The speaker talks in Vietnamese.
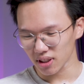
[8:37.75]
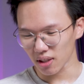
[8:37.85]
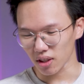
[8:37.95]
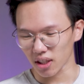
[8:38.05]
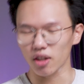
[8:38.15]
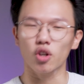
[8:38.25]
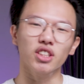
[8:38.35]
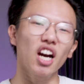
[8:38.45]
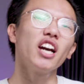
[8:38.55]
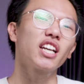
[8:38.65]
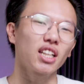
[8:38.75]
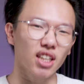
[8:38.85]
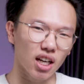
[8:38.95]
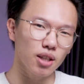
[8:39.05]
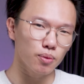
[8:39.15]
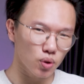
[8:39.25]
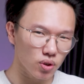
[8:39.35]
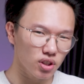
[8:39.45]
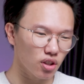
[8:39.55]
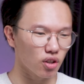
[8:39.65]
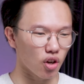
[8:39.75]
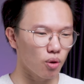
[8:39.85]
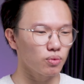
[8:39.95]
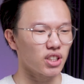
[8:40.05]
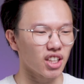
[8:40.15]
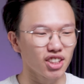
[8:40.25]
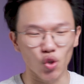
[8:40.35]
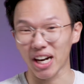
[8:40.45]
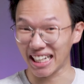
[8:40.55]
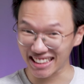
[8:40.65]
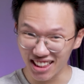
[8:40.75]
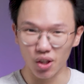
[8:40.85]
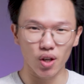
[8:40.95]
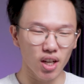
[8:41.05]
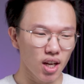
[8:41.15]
sao nhỉ nó sẽ hơi cần cấn hơn một chút chứ nó không chỉ đơn thuần là zip thôi